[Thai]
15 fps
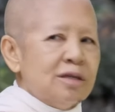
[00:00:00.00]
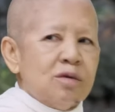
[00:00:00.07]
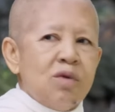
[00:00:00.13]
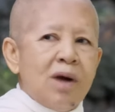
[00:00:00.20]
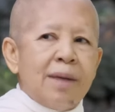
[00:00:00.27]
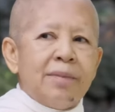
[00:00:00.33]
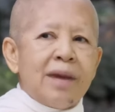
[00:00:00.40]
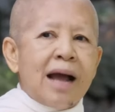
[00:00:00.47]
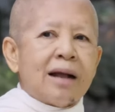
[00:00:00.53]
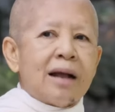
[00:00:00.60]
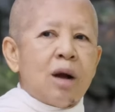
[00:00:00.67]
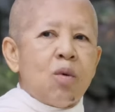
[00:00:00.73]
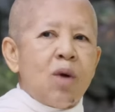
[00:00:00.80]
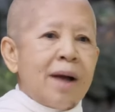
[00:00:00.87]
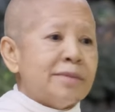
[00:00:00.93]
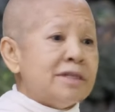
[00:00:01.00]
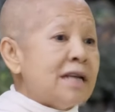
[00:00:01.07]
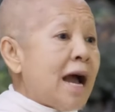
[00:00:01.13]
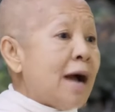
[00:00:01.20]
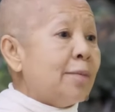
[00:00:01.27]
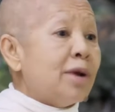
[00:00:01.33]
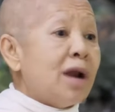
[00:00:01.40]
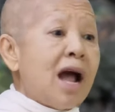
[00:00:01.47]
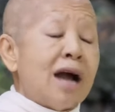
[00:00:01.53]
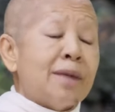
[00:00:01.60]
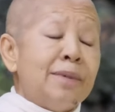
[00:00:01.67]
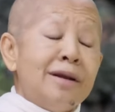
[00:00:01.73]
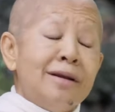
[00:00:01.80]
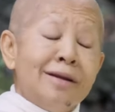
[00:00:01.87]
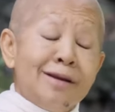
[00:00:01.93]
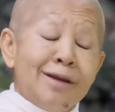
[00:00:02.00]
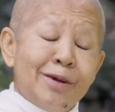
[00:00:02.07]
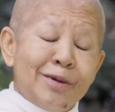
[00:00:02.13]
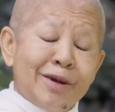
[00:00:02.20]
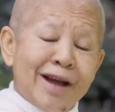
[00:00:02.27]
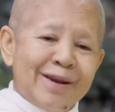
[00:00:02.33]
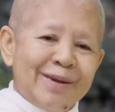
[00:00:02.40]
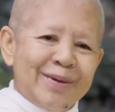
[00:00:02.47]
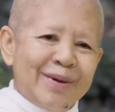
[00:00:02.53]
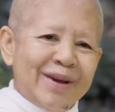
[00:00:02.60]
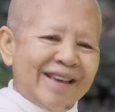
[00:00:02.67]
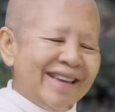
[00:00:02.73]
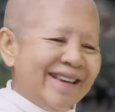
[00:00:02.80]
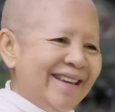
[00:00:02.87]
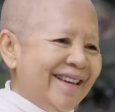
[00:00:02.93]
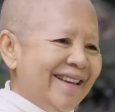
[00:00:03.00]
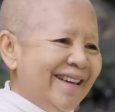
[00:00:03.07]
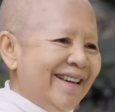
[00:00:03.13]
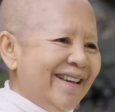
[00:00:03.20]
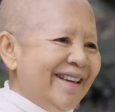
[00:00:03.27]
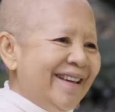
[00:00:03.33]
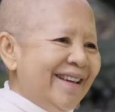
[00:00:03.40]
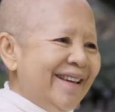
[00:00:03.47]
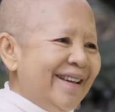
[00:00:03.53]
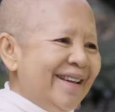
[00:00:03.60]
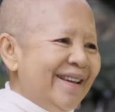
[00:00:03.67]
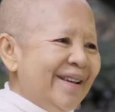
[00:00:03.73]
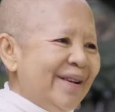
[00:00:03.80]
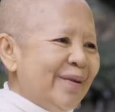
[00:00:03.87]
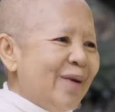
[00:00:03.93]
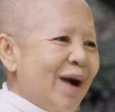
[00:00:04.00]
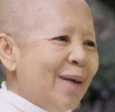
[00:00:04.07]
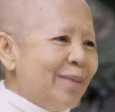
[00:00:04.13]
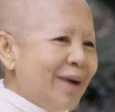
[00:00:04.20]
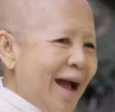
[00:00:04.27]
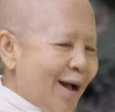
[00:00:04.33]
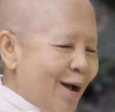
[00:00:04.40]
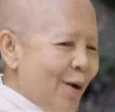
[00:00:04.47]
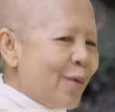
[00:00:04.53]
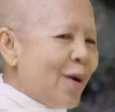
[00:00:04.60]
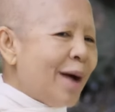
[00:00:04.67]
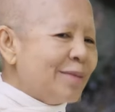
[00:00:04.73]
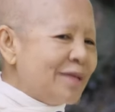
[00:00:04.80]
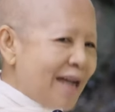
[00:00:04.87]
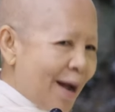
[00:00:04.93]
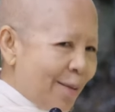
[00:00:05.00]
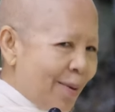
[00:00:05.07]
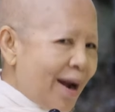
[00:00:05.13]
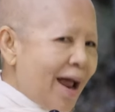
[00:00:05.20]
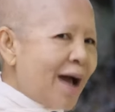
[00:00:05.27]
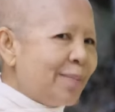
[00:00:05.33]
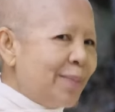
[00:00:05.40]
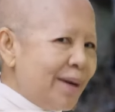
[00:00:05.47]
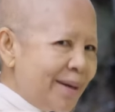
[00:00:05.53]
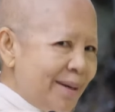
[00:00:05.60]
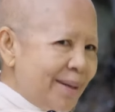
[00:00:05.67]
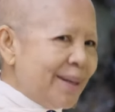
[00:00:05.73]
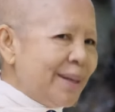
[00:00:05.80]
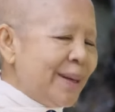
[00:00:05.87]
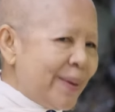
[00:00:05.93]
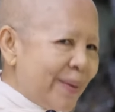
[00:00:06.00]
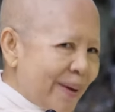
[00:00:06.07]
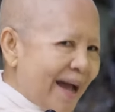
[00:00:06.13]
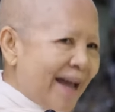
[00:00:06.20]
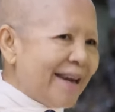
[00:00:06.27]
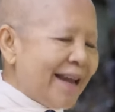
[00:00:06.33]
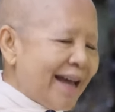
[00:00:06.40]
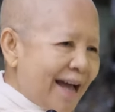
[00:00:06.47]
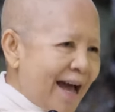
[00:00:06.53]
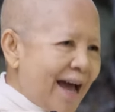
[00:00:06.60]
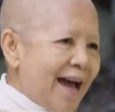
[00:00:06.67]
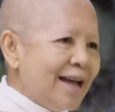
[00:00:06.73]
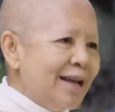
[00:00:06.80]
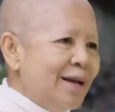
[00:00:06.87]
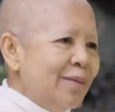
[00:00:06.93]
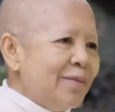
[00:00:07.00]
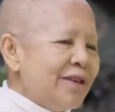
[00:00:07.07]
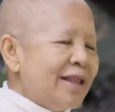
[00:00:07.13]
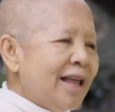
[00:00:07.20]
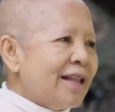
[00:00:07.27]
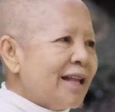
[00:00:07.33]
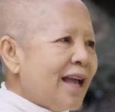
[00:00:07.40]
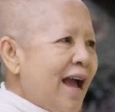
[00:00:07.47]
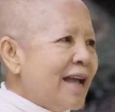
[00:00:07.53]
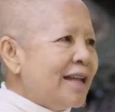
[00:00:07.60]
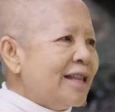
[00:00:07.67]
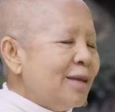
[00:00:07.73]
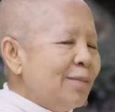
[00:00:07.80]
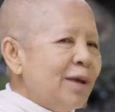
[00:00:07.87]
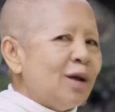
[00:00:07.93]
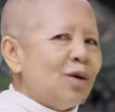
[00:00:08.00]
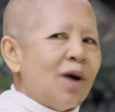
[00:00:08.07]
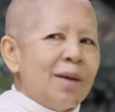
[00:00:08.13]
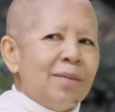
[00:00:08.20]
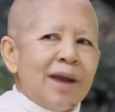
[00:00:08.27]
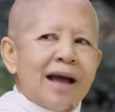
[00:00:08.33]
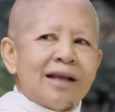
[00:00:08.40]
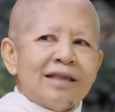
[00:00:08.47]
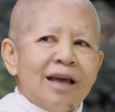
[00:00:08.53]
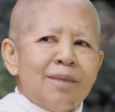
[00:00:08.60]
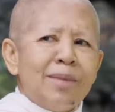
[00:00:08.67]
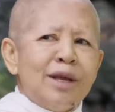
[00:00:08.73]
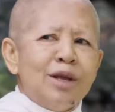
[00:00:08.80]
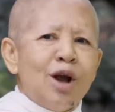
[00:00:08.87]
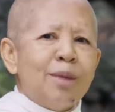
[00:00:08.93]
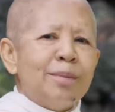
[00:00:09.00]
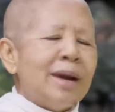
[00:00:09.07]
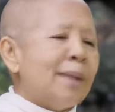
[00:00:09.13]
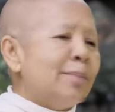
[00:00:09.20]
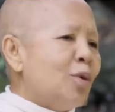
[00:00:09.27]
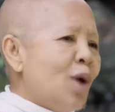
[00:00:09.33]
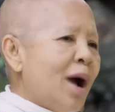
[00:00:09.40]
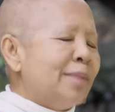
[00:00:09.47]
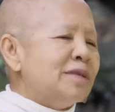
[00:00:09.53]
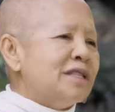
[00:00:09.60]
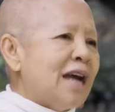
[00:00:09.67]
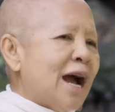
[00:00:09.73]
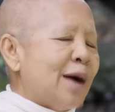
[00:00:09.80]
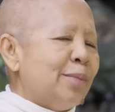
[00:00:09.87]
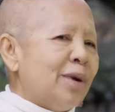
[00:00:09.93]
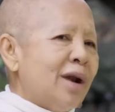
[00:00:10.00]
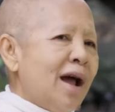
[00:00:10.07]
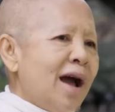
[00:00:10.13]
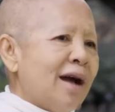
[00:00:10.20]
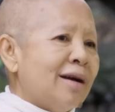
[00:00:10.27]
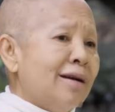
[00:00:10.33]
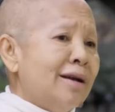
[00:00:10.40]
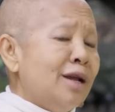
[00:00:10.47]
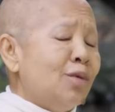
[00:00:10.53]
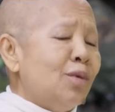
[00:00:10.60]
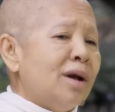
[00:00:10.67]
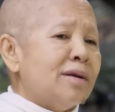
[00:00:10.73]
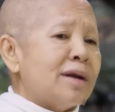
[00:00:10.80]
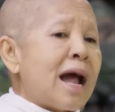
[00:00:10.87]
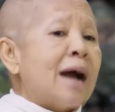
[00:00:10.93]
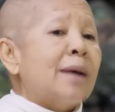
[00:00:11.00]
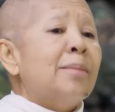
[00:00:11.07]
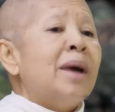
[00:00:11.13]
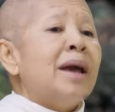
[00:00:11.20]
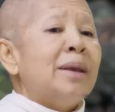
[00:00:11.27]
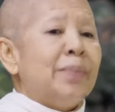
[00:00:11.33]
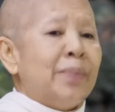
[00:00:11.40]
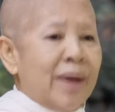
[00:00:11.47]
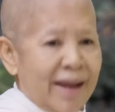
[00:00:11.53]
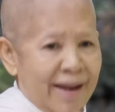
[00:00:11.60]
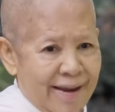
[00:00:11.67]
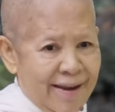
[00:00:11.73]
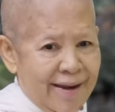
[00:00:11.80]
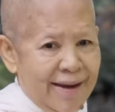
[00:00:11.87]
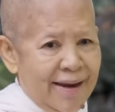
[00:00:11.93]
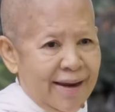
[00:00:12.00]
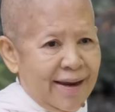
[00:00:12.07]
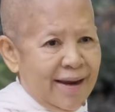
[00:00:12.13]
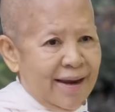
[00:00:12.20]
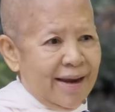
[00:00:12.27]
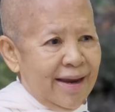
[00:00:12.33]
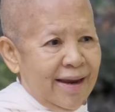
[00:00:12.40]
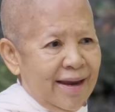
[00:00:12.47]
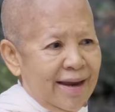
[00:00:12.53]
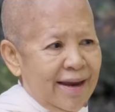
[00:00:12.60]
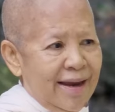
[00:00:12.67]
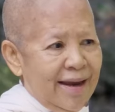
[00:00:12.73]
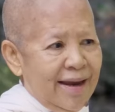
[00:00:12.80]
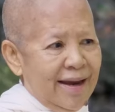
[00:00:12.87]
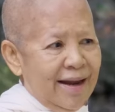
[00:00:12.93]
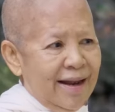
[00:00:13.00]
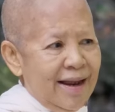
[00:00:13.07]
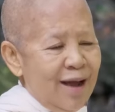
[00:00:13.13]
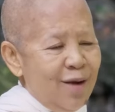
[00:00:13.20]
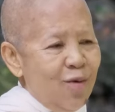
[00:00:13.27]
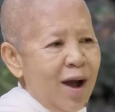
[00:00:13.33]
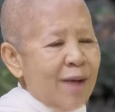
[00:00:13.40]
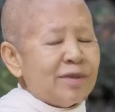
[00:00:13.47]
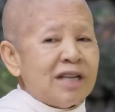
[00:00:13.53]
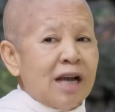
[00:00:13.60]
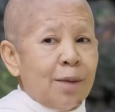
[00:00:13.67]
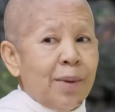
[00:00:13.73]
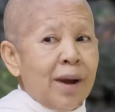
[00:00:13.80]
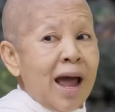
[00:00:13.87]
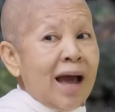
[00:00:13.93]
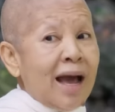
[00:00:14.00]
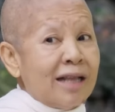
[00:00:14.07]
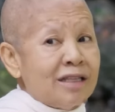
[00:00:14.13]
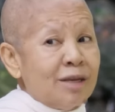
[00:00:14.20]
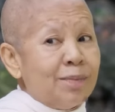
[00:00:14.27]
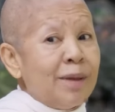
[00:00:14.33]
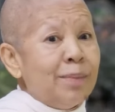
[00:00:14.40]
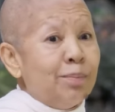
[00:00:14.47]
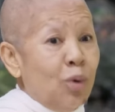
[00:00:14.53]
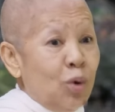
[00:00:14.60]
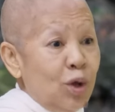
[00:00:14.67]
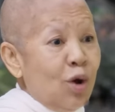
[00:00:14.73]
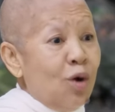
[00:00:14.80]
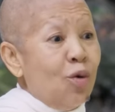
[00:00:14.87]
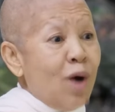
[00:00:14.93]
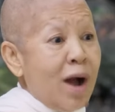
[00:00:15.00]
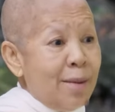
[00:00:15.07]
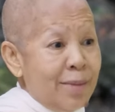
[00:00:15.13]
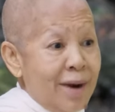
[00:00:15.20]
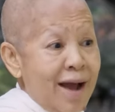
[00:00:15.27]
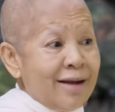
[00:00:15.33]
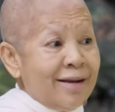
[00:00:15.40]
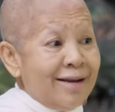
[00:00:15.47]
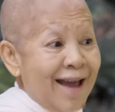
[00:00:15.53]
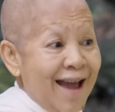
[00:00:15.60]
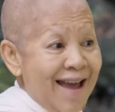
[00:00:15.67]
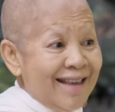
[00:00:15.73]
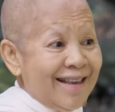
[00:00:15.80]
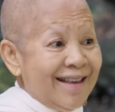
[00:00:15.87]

ความรักกับความจากพรากเป็นเรื่องเดียวกันด้วยความรักกับความจากพรากเป็นเรื่องเดียวกันนะคะฉะนั้นใครที่มีความรักแต่ไม่ยอมรับความจากพรากก็เรียกว่ารักไม่เป็นและความจากพรากอาจจะเป็นปุ๋ยของความรักก็ได้